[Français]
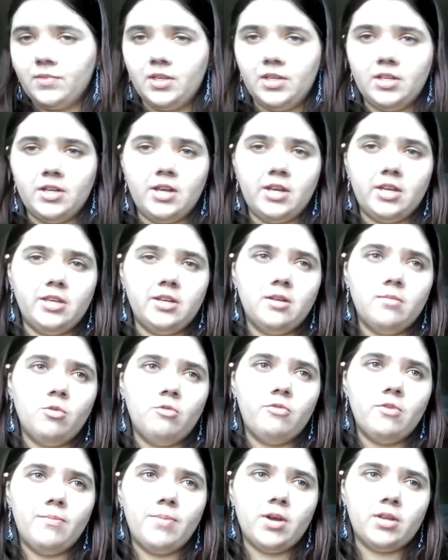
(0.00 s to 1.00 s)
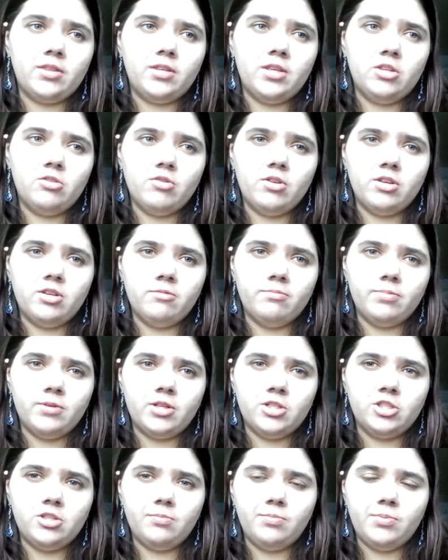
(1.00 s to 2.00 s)
Il a également fait partie de
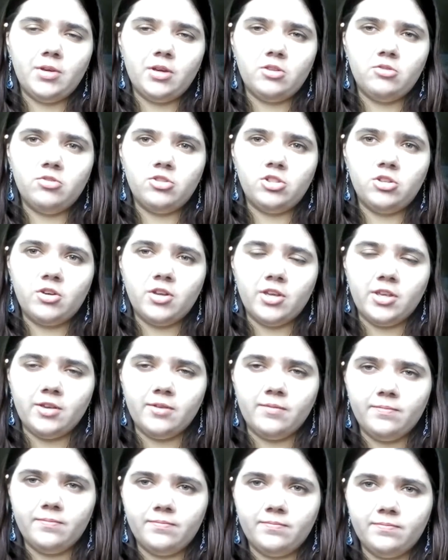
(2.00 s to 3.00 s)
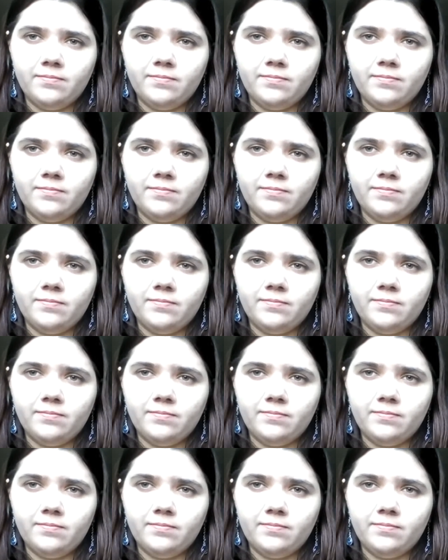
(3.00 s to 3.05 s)
l'équipage des Pirates du Soleil.